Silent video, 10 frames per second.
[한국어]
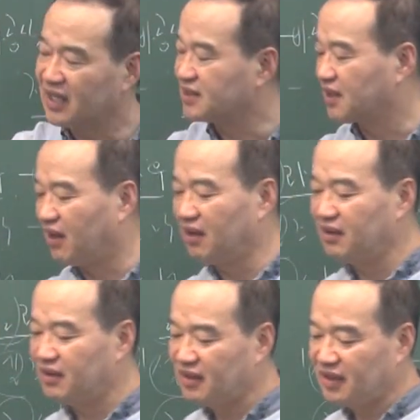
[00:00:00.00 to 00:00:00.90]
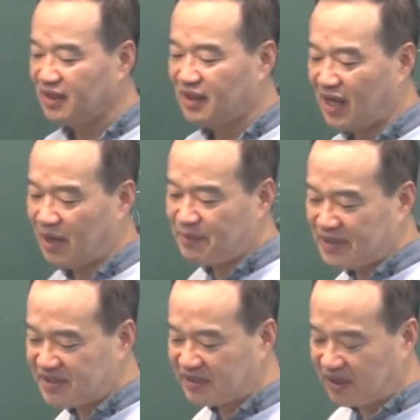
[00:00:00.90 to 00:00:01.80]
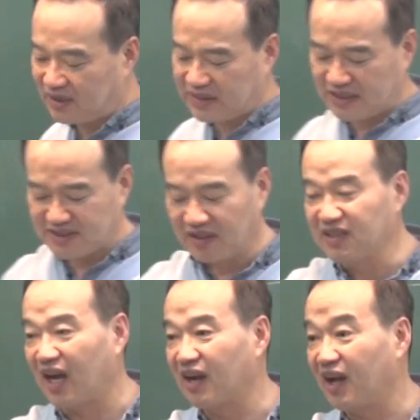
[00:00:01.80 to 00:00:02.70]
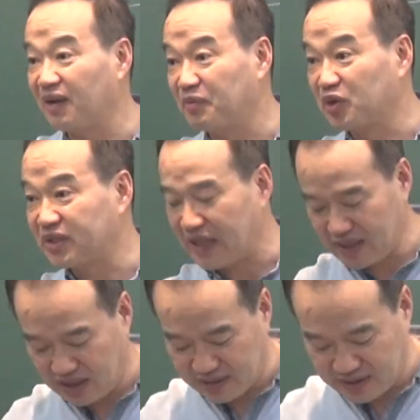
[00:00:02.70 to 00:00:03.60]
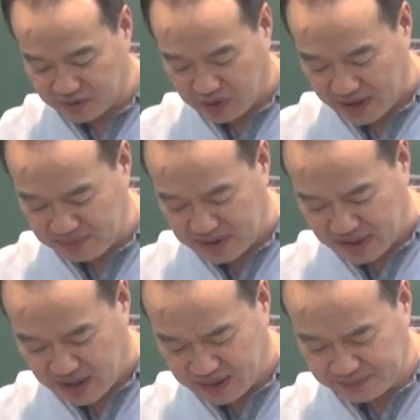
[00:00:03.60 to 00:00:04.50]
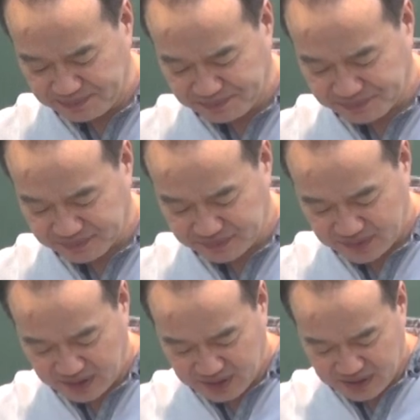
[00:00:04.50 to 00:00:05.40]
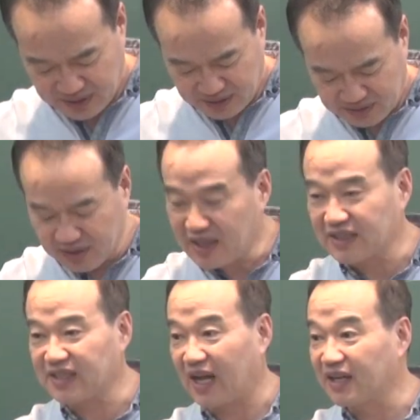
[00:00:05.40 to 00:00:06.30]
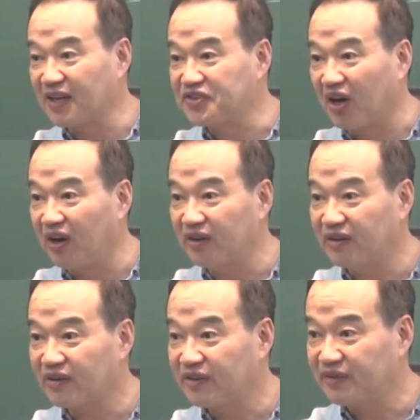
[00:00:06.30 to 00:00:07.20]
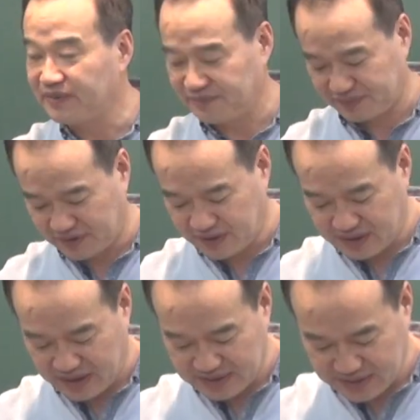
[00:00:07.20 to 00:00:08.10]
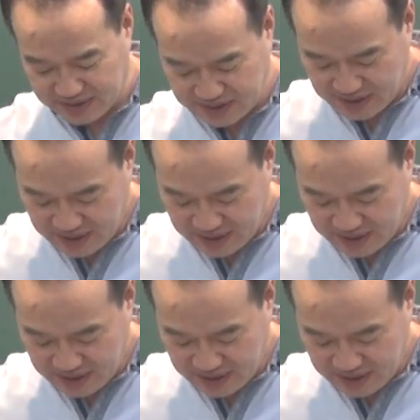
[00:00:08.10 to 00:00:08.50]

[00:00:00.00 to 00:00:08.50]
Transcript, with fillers: 그래서 앞에 있었던 걸 다시 정리한가, 뭐 차이가 있는 것도 아닙니다. 여기까지는 알겠죠? 여기까지는